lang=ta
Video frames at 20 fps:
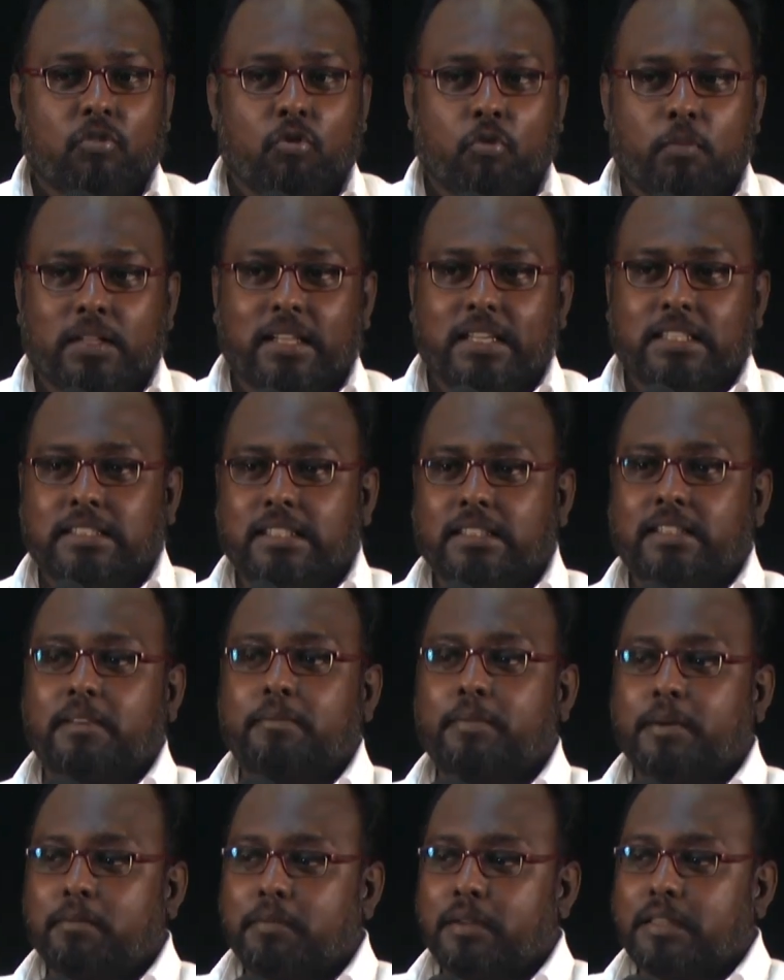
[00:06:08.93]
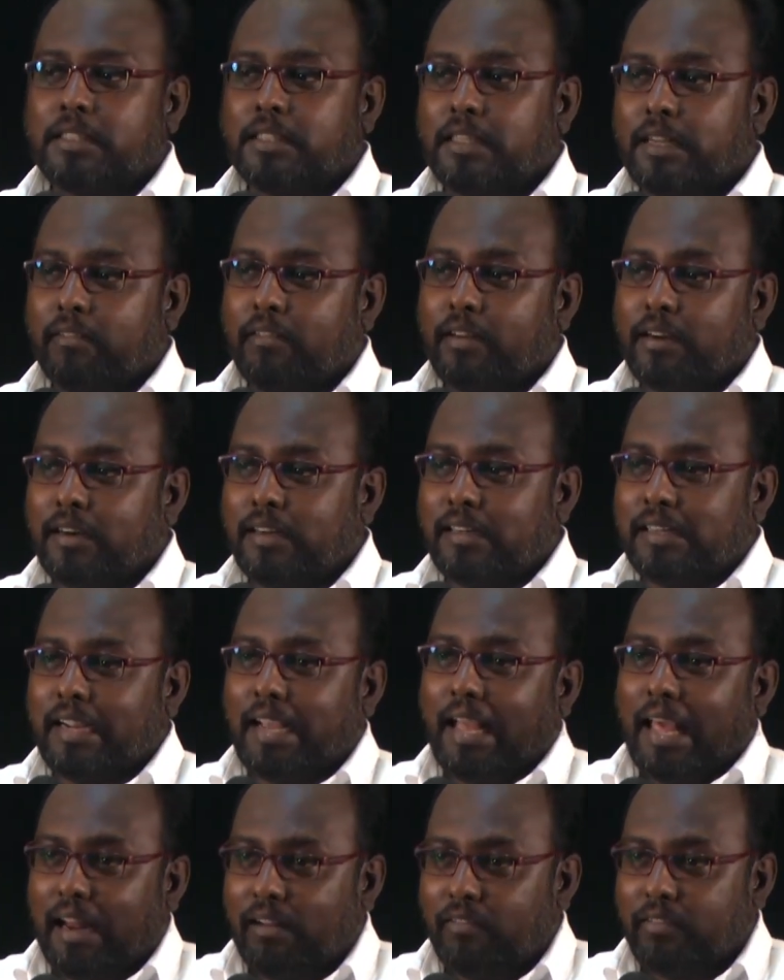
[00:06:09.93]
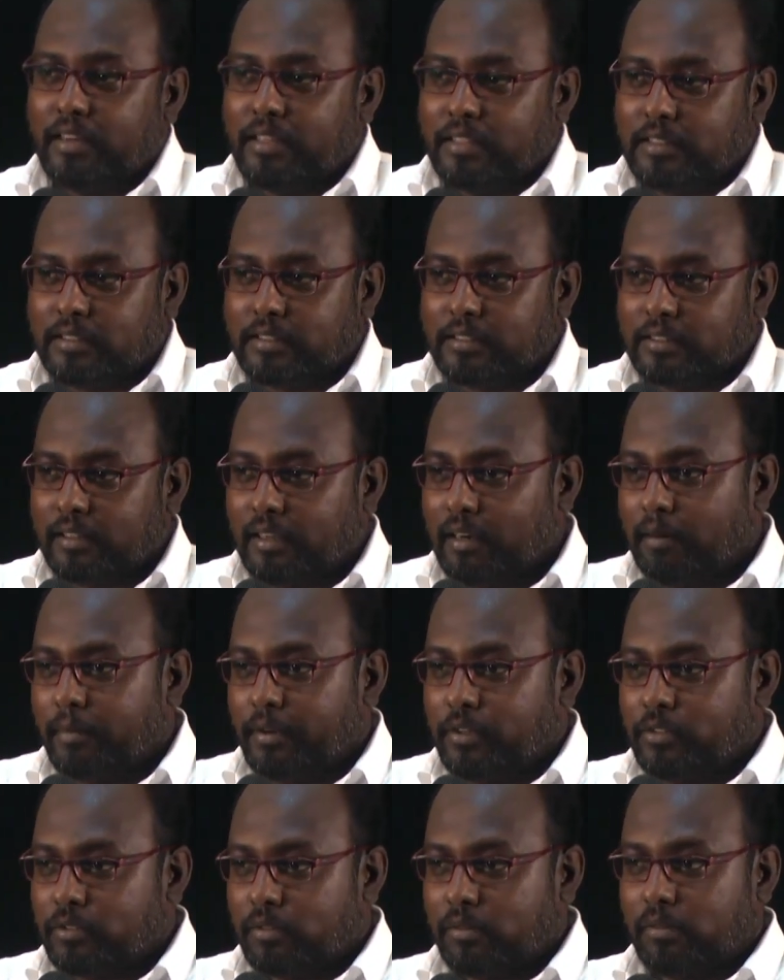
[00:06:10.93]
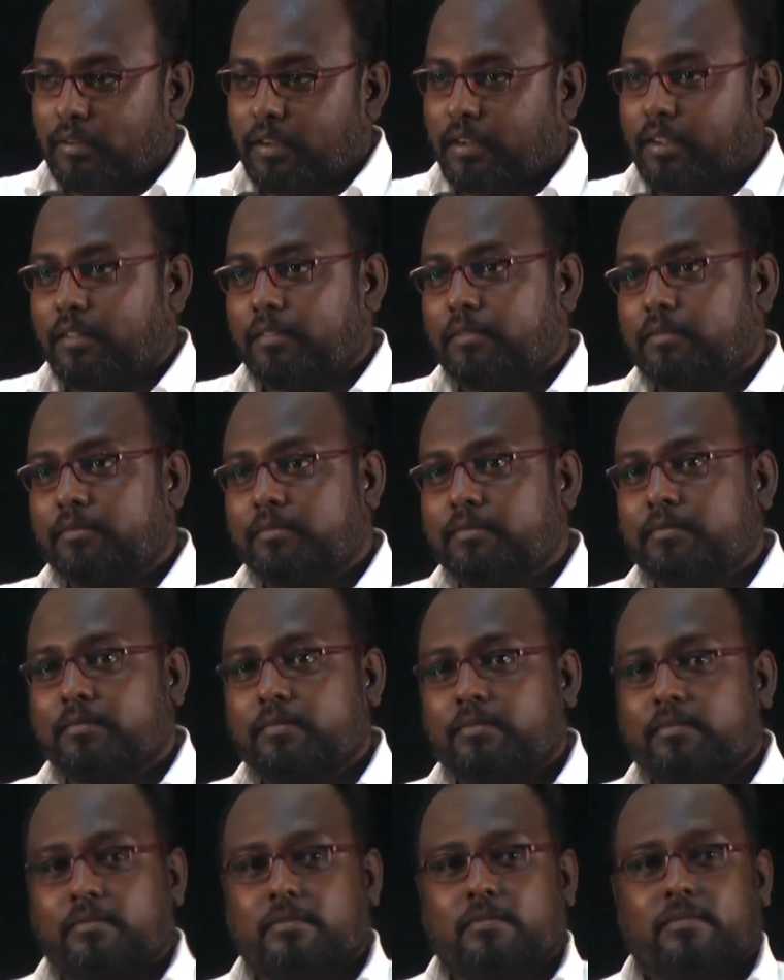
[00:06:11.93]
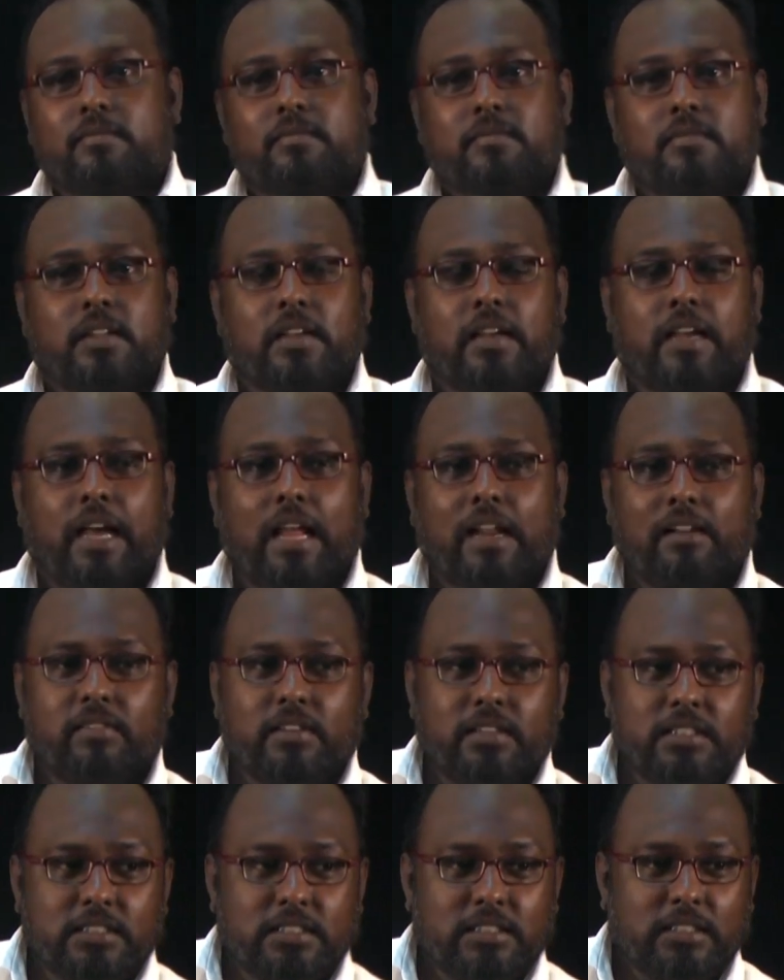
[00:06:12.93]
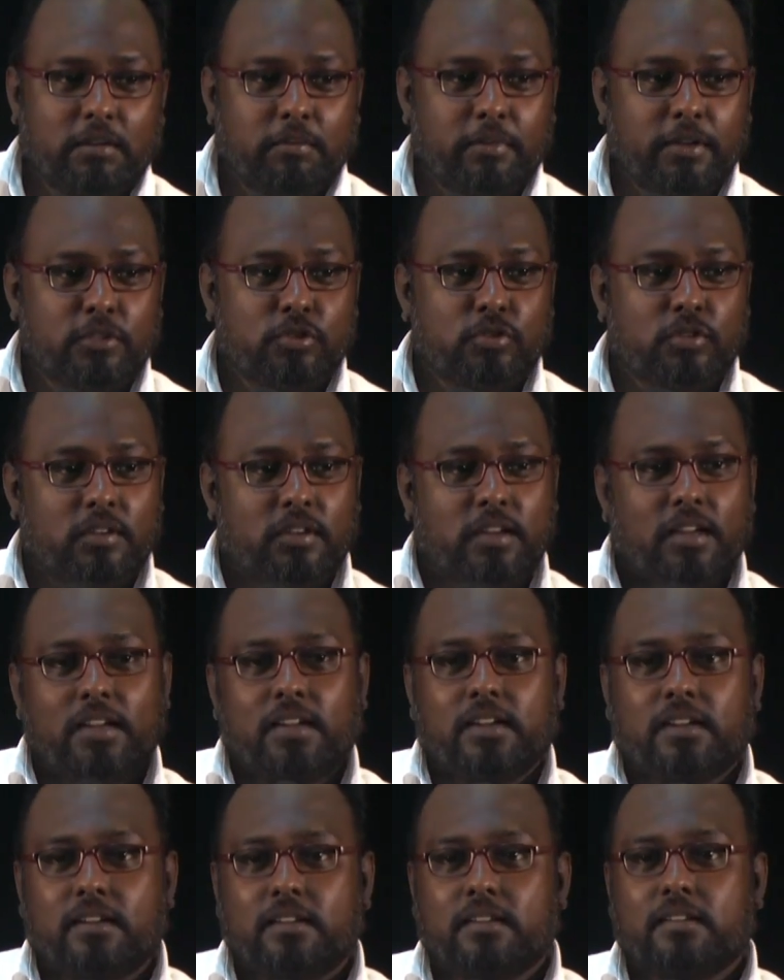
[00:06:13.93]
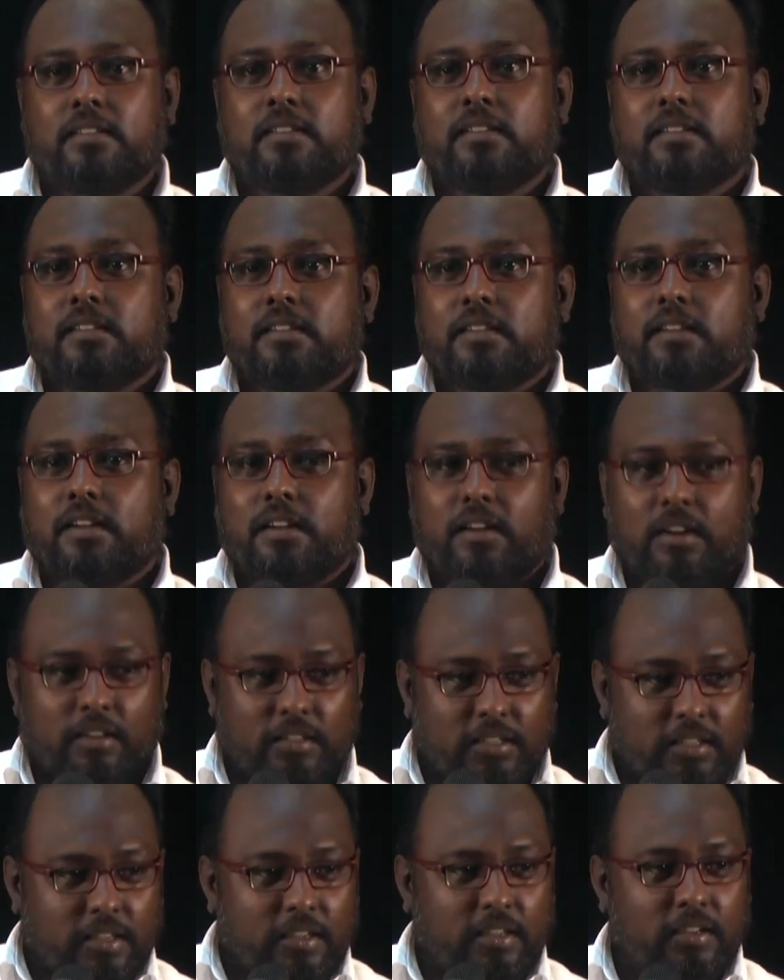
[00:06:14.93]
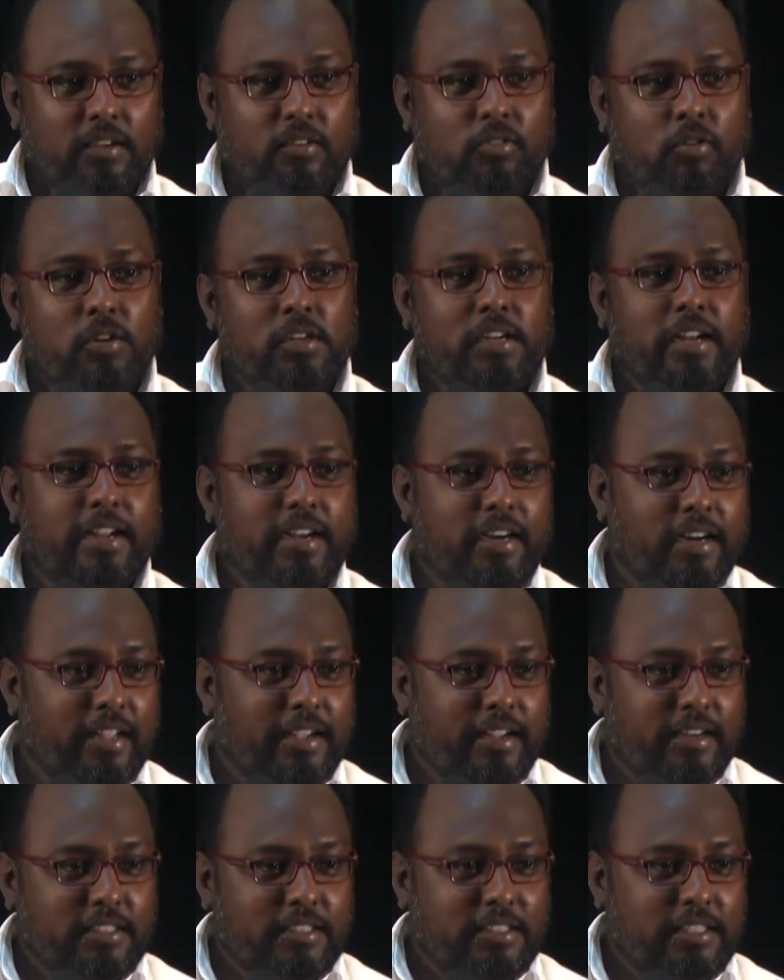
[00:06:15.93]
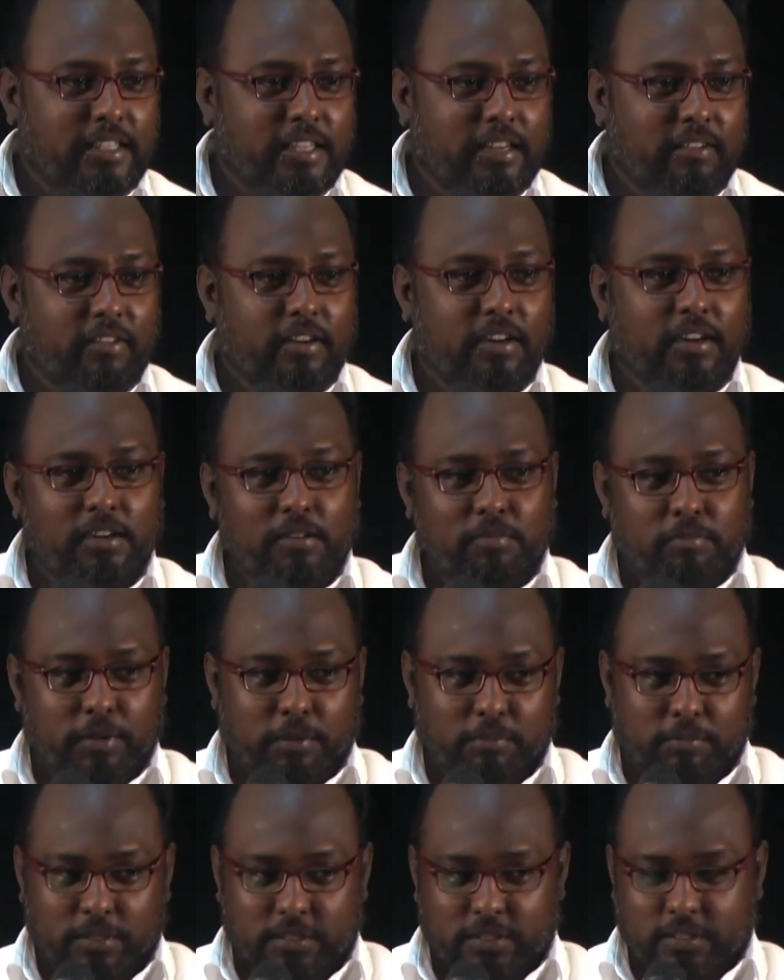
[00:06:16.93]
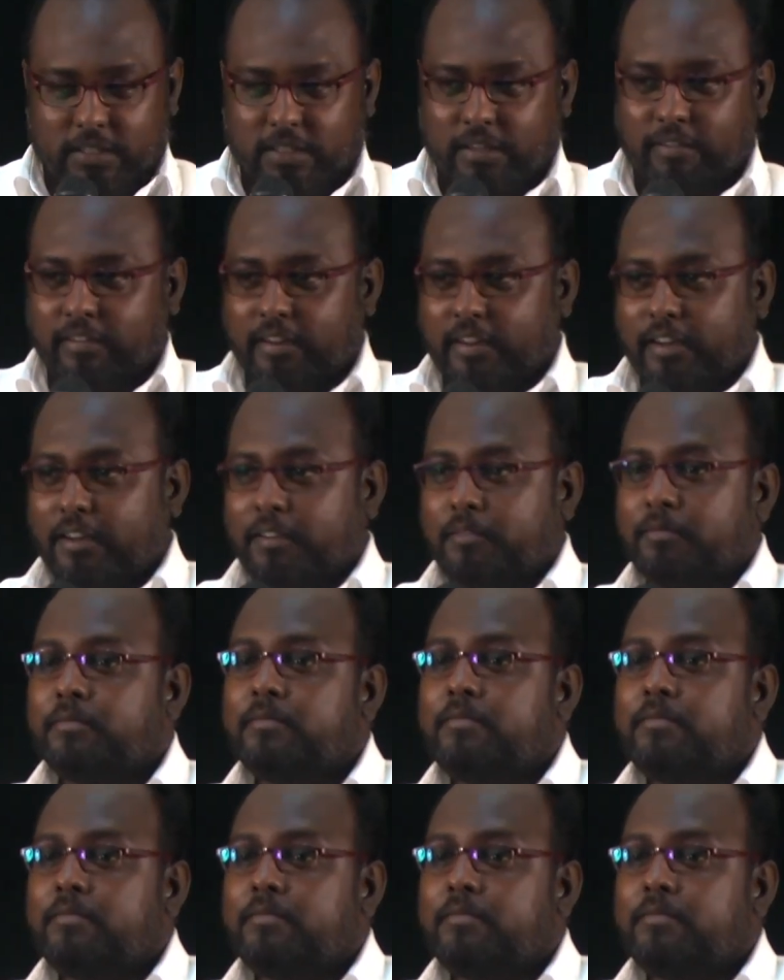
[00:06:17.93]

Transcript: உபதேசத்தை பின்பற்றுகிறவர்கள் கால்வனிஸ்ட் அப்படின்னு சொல்லுவாங்க கால்வனிஸ்ட் அப்படின்னு சொன்னால் அந்த கொள்கைகளை என்ன செய்கிறவர்கள் பின்பற்றுகிறவர்கள்